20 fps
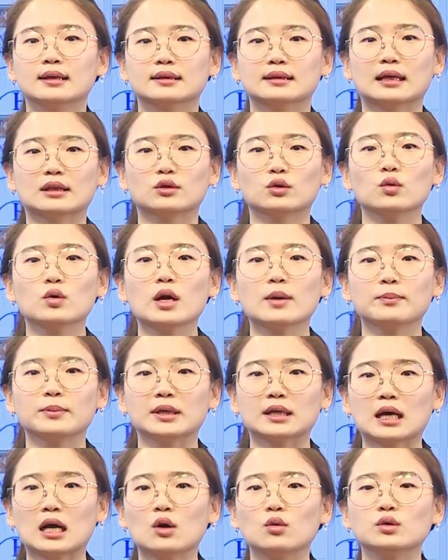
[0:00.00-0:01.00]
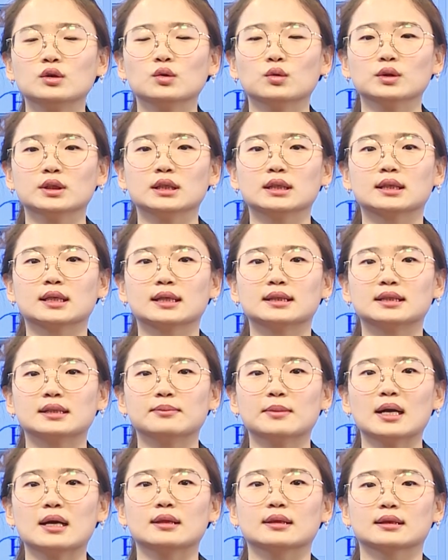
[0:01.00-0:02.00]
낮 동안 비가 오는 곳이
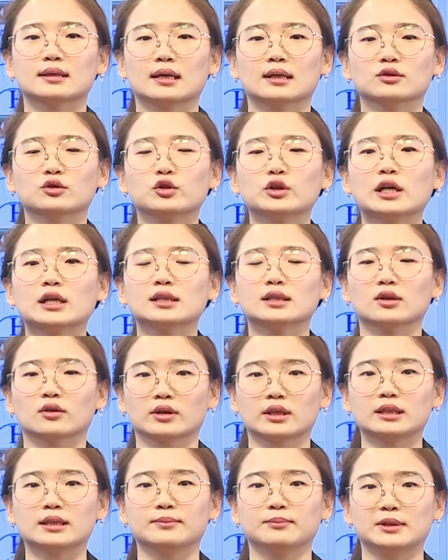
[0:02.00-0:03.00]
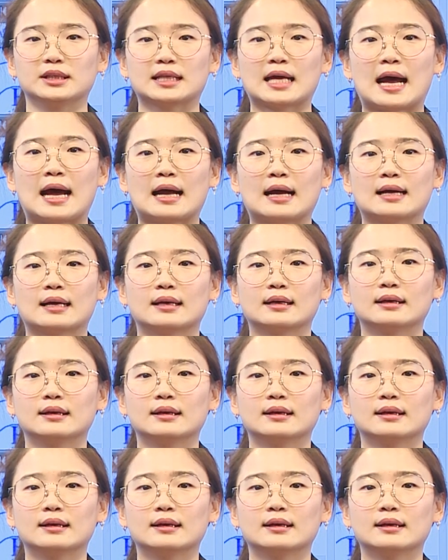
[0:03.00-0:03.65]
있겠지만 강수량은 적겠습니다.